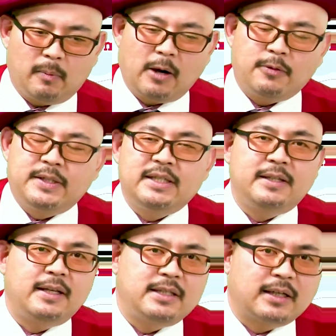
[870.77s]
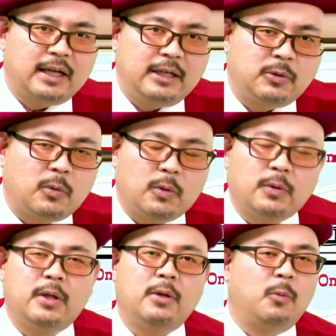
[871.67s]
まあ、不自然じゃないところっ
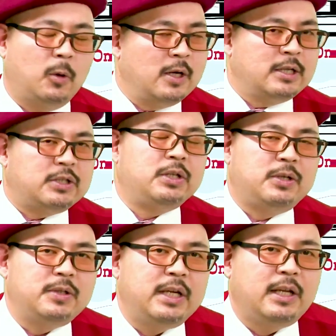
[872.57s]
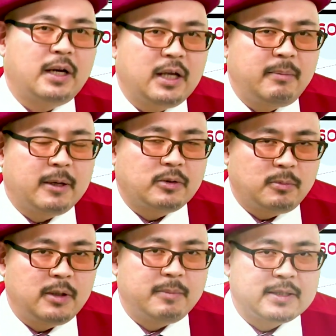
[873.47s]
ていうのも追求していただければと
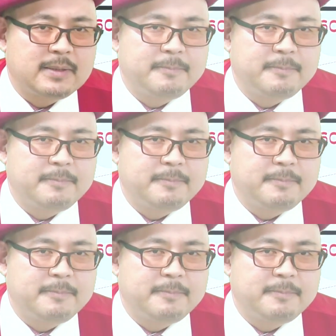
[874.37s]
思います。